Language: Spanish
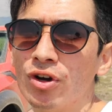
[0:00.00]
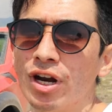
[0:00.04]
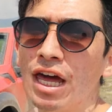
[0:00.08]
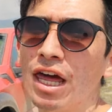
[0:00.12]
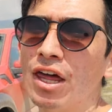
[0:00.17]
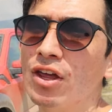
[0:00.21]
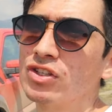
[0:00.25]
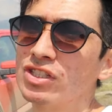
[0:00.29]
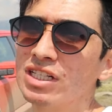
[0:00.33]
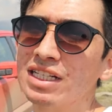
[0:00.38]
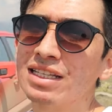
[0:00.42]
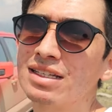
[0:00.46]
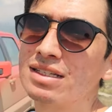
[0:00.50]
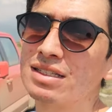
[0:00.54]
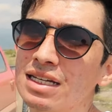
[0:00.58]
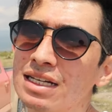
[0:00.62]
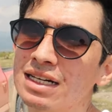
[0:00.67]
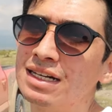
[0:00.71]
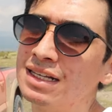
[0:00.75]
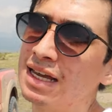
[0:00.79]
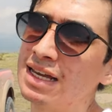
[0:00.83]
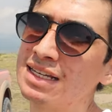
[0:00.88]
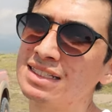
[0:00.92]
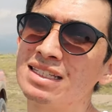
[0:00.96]
grados, el de
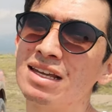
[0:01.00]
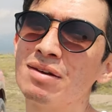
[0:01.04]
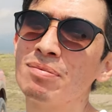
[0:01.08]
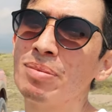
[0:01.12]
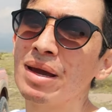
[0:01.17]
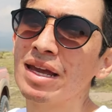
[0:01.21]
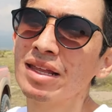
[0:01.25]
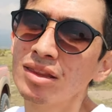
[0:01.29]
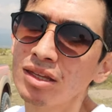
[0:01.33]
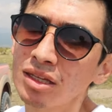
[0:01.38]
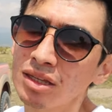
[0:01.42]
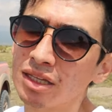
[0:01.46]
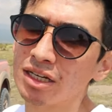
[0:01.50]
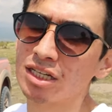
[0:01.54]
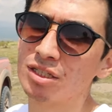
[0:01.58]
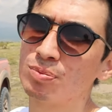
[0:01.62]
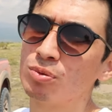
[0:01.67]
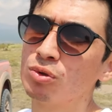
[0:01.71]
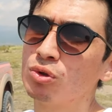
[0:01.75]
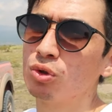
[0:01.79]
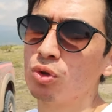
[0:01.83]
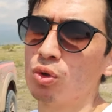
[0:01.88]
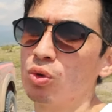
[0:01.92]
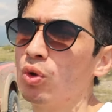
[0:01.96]
salida es de
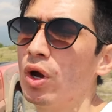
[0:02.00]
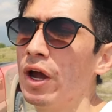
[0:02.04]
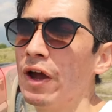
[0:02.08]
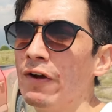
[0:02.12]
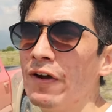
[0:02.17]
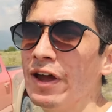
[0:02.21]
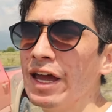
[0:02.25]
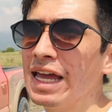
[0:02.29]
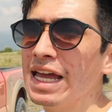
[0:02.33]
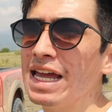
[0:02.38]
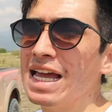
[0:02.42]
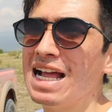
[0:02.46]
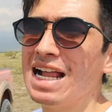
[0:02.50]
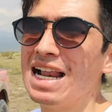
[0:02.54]
23.9,